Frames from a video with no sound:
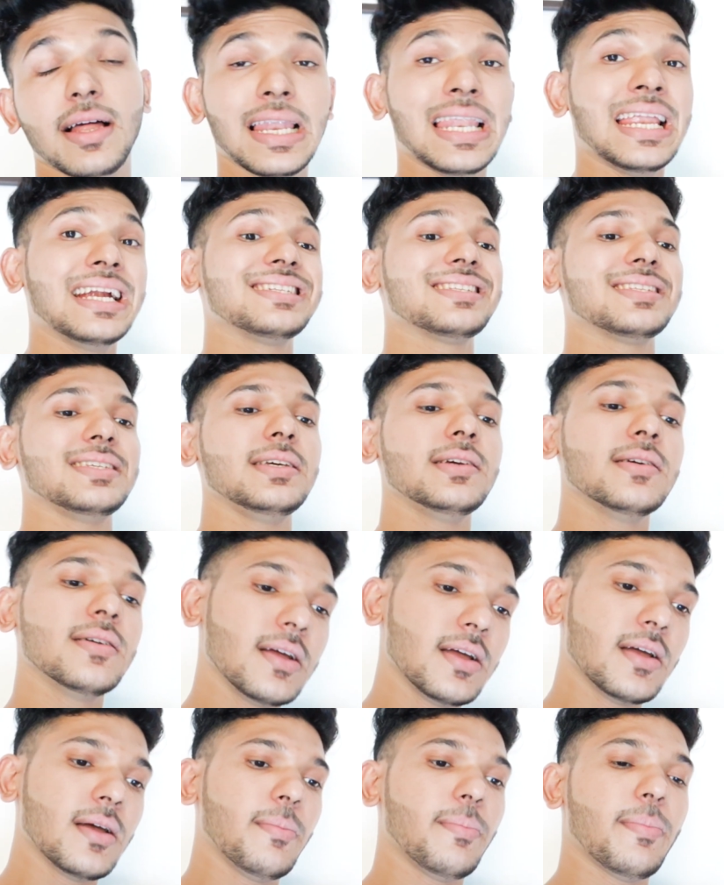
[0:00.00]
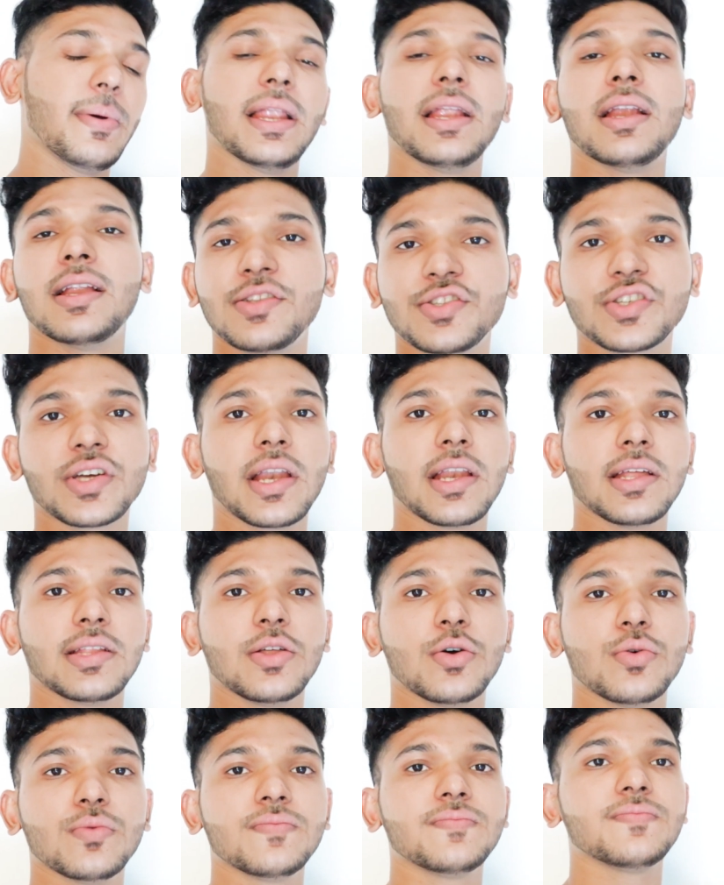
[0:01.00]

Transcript: लेट सी पहले लंच कर लेता हूँ